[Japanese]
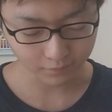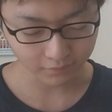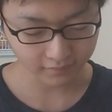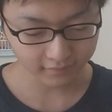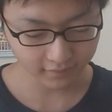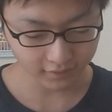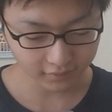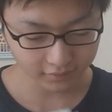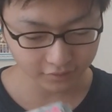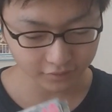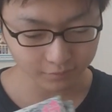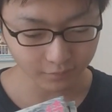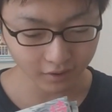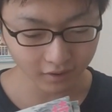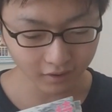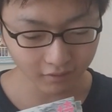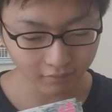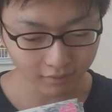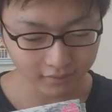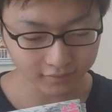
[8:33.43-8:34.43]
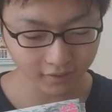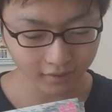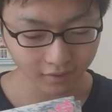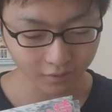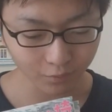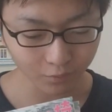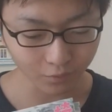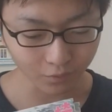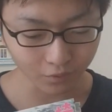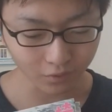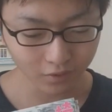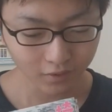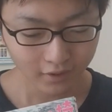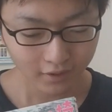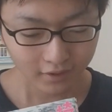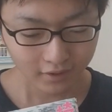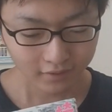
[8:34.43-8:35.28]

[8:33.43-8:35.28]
いますかっていう漫画は、だからこ